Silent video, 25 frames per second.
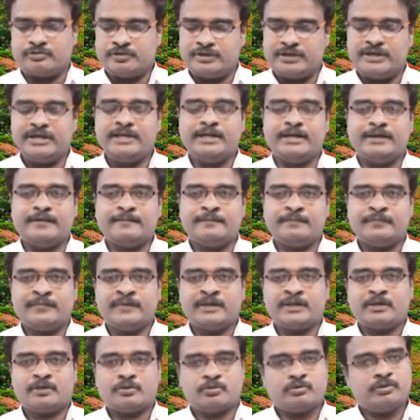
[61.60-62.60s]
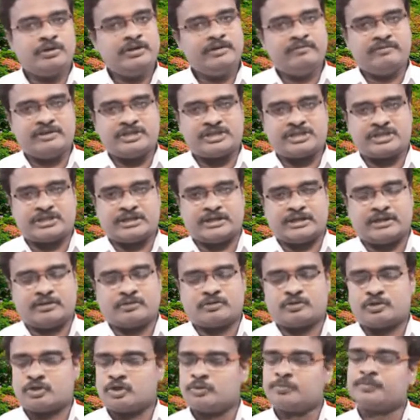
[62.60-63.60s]
నుండి కొన్ని విషయాలు
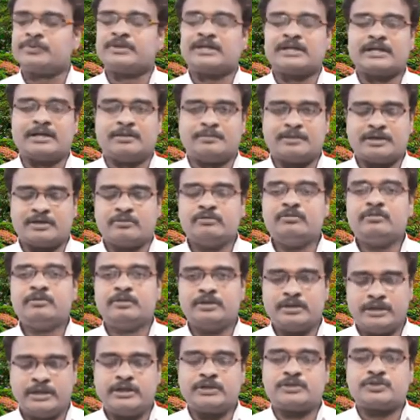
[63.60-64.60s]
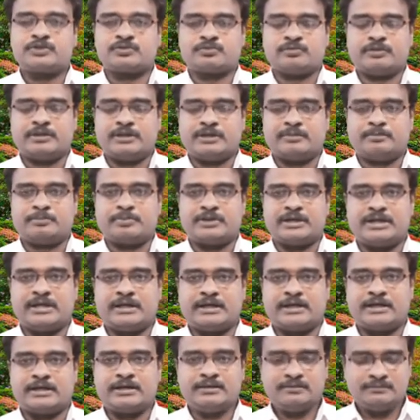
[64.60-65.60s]
క్లుప్తంగా మనం నేర్చుకుందాం
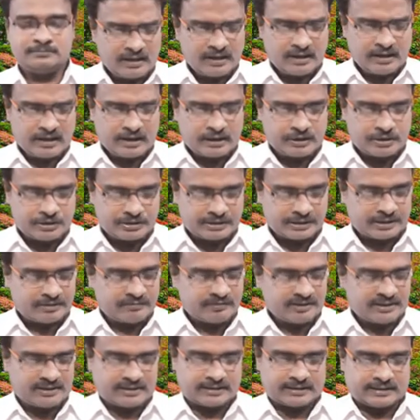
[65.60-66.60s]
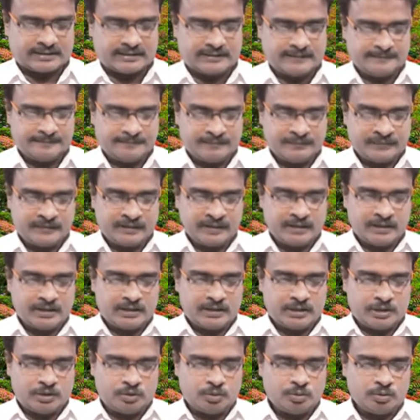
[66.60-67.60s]
ప్రియులారా అటు తర్వాత
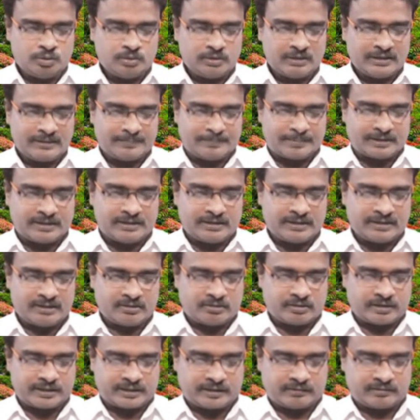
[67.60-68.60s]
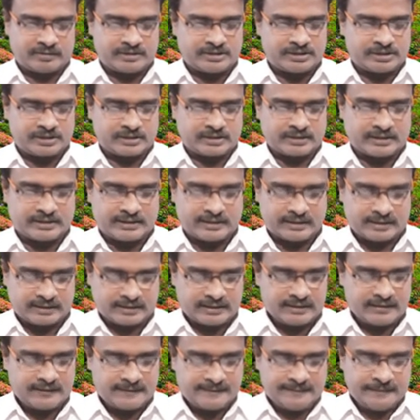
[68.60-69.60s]
యూదుల పండుగ ఒకటి వచ్చాను గనక
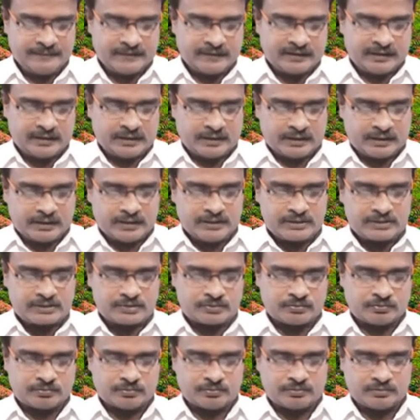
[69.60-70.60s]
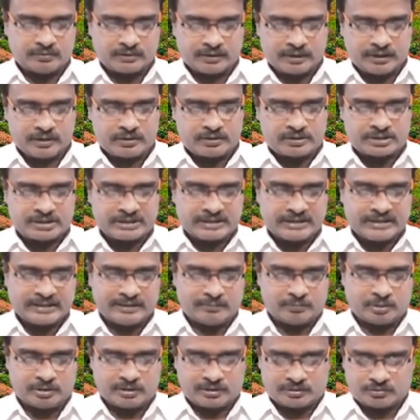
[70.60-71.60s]
యేసు
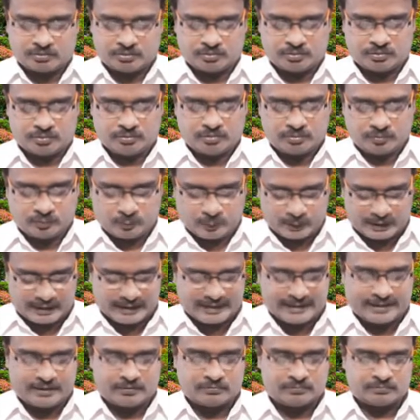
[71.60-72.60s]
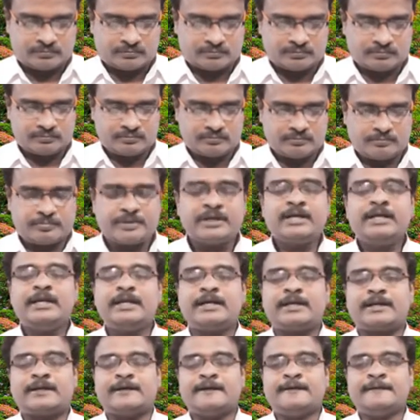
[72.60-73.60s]
ఎరుషలేమునకు వెళ్ళాను
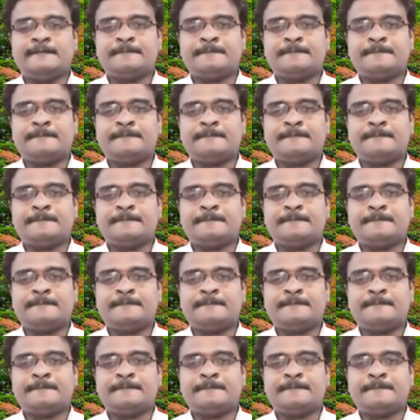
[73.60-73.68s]
ప్రియులరా